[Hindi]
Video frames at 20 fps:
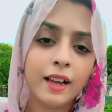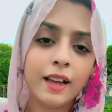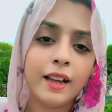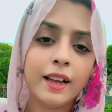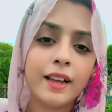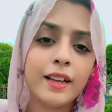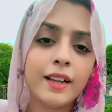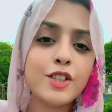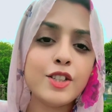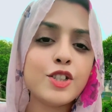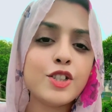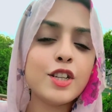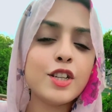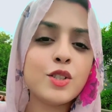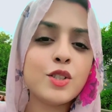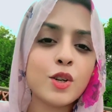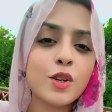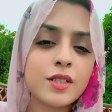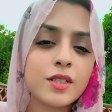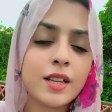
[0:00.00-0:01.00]
इन चीज़ों
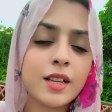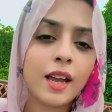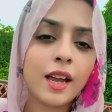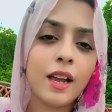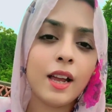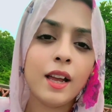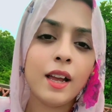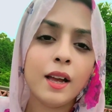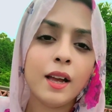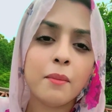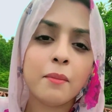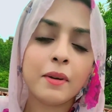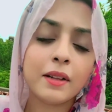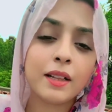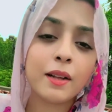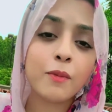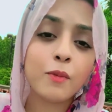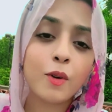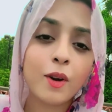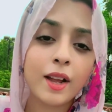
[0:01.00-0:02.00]
से मतलब
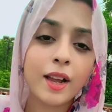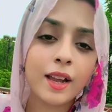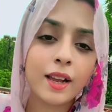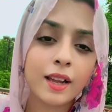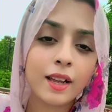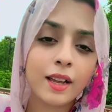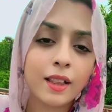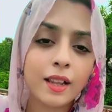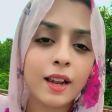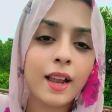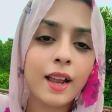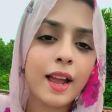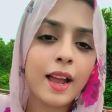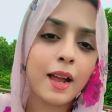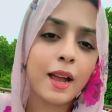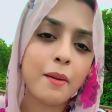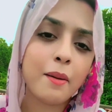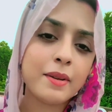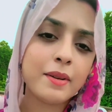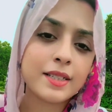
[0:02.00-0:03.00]
वो एक इतने
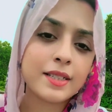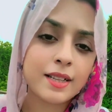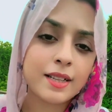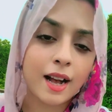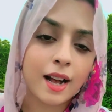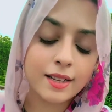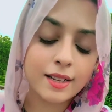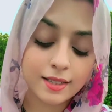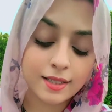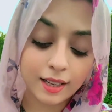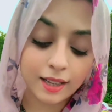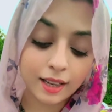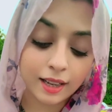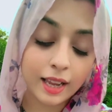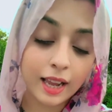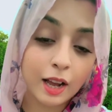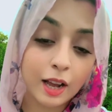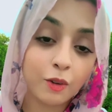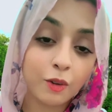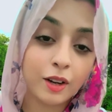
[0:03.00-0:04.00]
अहम इंसान से कि
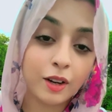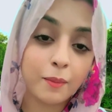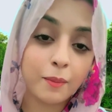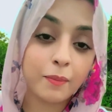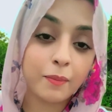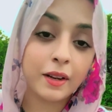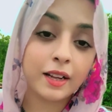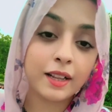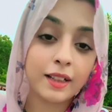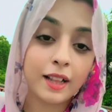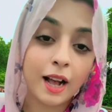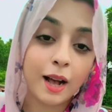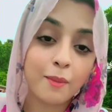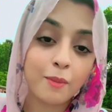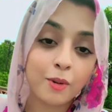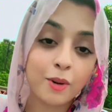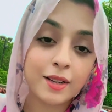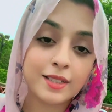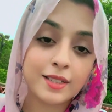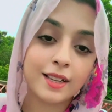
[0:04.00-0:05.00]
उन्होंने अपनी किताबों
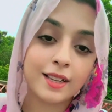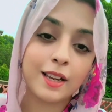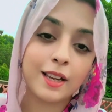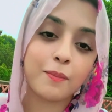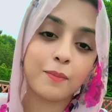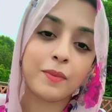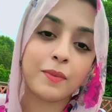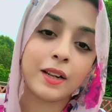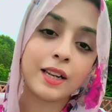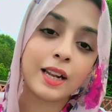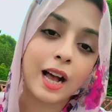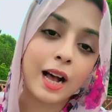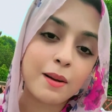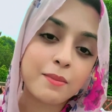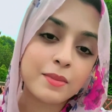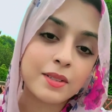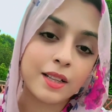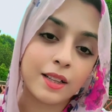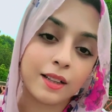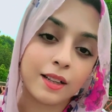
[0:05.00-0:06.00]
के ज़रिए अपना नाम
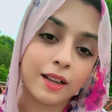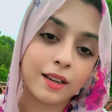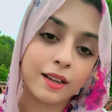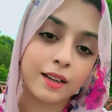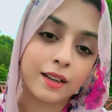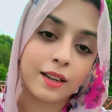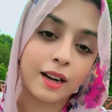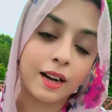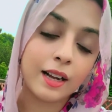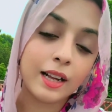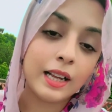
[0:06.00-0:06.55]
ज़िंदा रखा